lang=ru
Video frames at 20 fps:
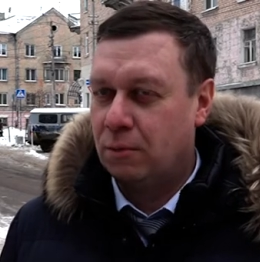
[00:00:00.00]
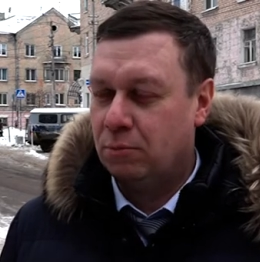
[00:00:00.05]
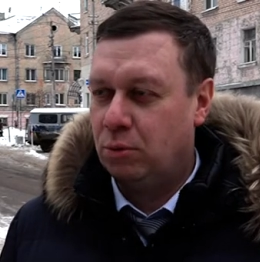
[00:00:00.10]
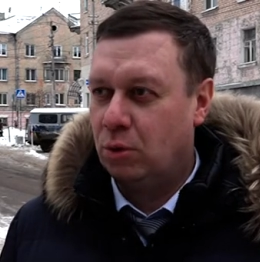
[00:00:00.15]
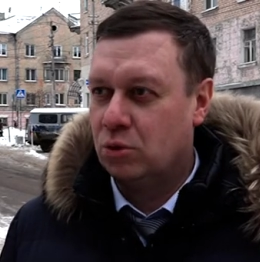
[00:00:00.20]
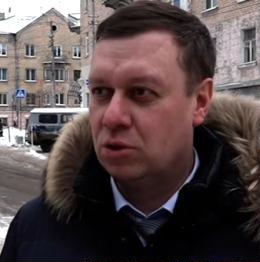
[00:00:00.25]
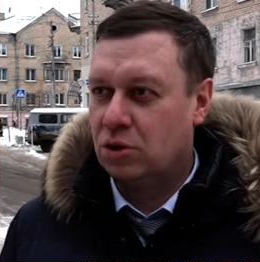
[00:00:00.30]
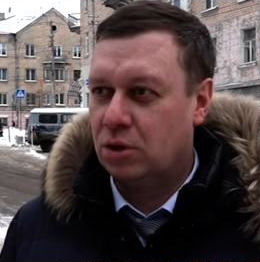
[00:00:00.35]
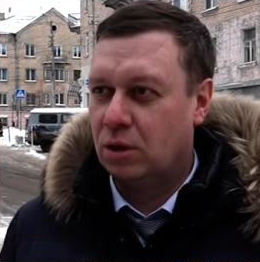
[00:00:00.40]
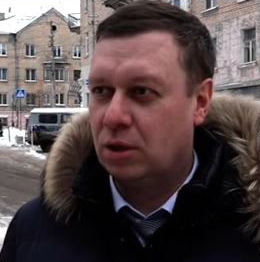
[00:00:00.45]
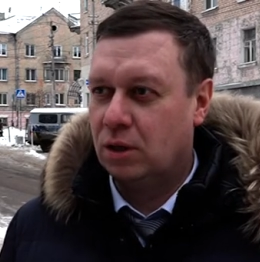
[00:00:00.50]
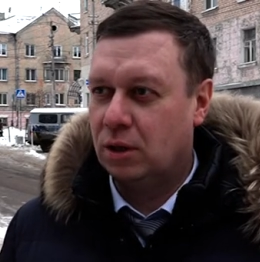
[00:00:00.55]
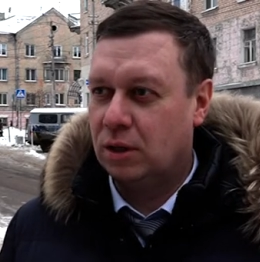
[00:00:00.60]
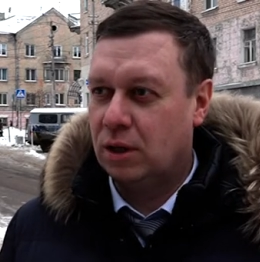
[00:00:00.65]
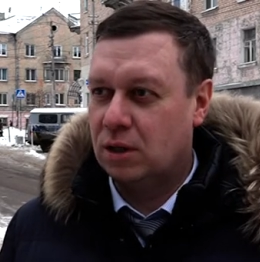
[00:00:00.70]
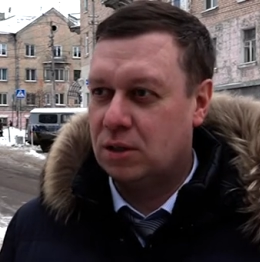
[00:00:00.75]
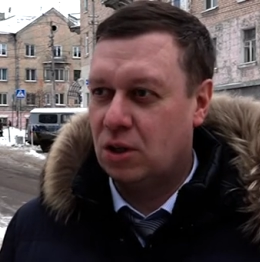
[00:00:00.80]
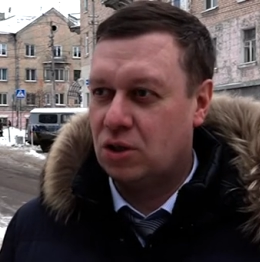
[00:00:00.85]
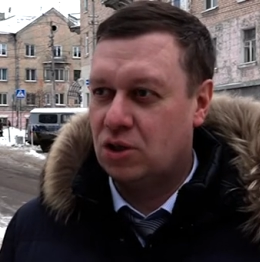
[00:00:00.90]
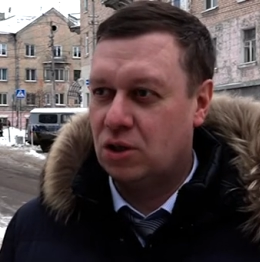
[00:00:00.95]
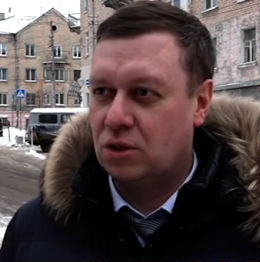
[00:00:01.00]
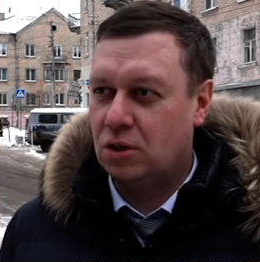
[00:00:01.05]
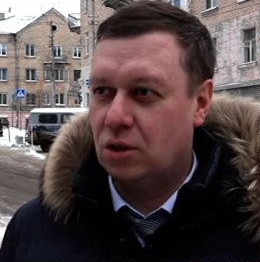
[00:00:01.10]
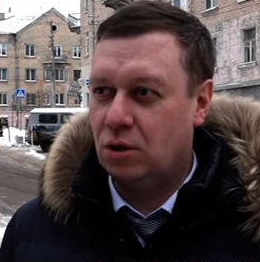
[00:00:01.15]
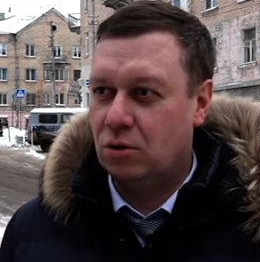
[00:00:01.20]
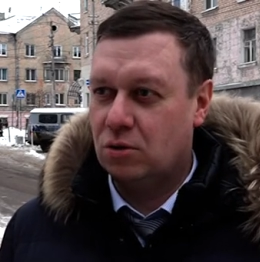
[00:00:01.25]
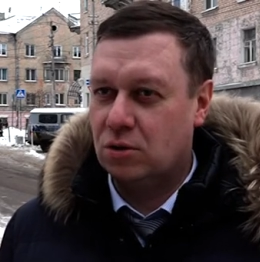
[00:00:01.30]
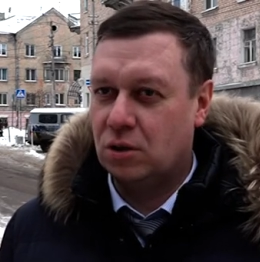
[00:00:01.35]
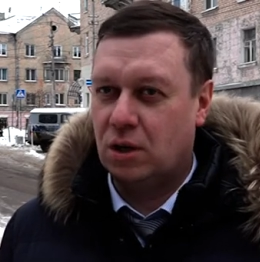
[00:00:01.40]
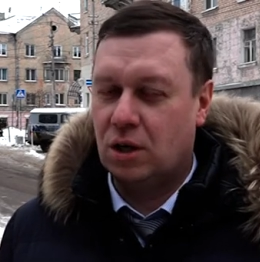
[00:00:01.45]
Плюс а, достаточно
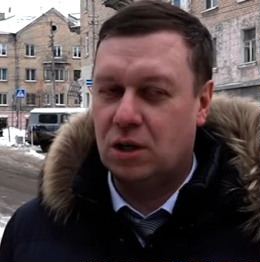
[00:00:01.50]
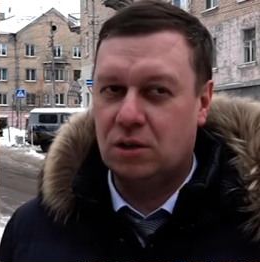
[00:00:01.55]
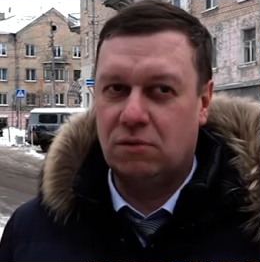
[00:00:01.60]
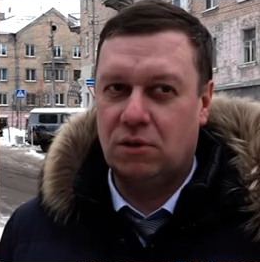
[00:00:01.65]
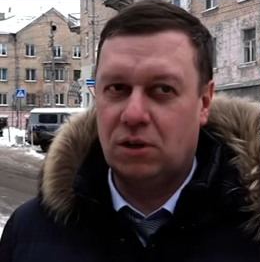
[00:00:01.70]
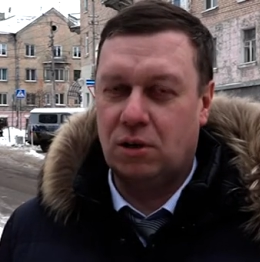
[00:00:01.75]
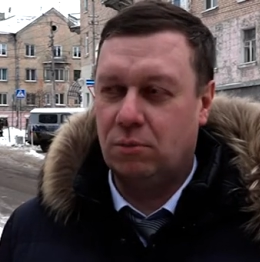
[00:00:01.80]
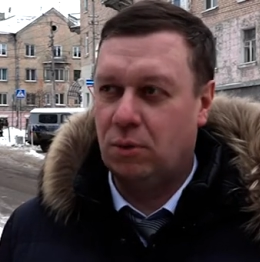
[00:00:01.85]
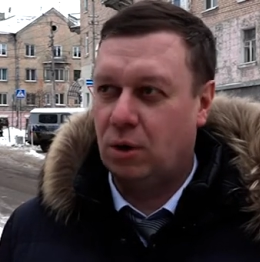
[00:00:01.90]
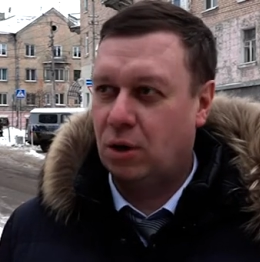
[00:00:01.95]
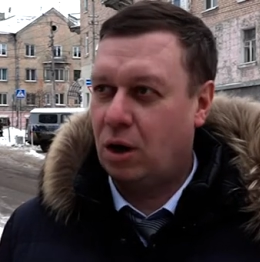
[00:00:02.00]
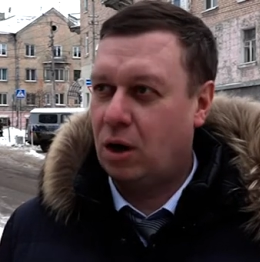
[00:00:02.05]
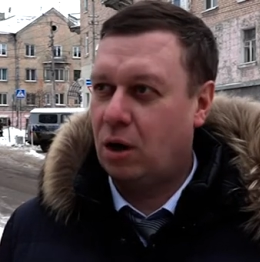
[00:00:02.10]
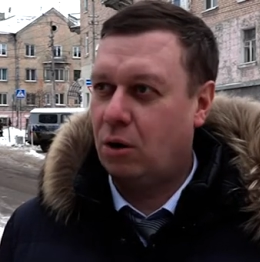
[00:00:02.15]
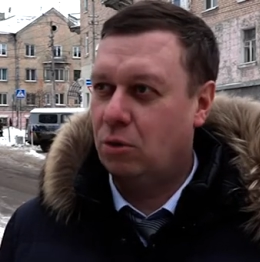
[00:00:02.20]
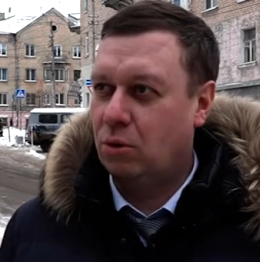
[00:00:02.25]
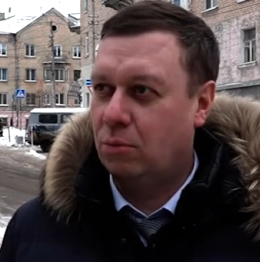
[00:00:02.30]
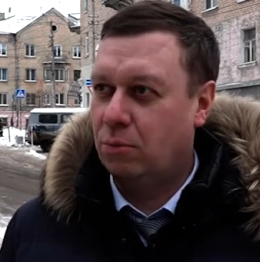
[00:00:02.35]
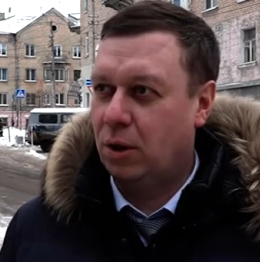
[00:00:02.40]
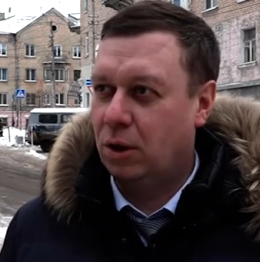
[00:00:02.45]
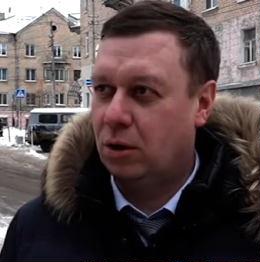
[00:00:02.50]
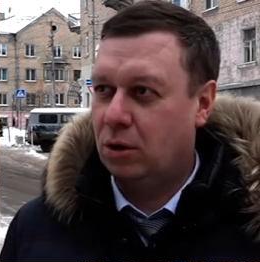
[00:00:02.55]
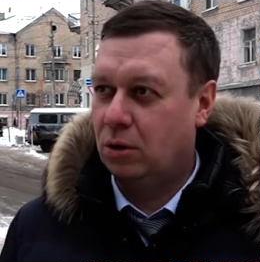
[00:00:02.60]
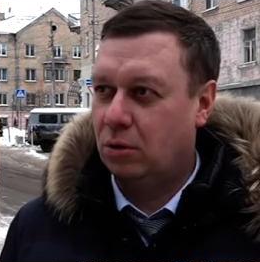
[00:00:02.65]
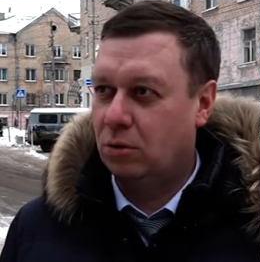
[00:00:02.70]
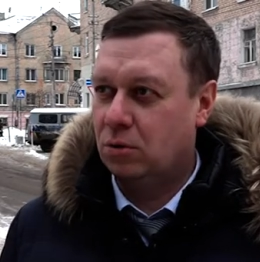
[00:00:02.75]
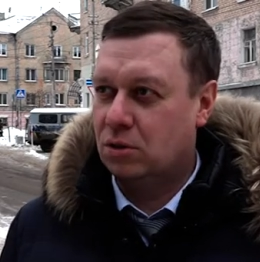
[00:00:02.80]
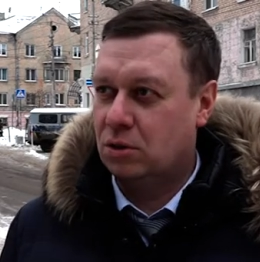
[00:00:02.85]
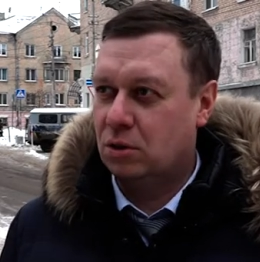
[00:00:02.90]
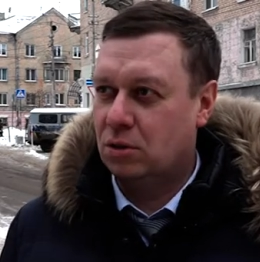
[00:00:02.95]
серьезное развитие микрорайона
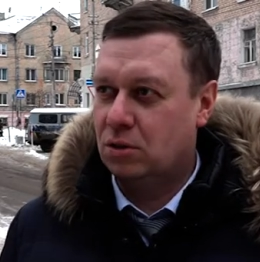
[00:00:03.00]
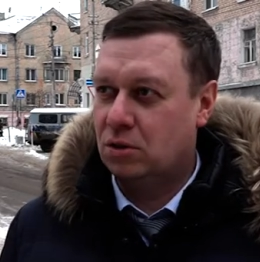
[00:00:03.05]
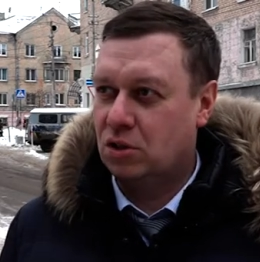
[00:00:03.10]
планируется.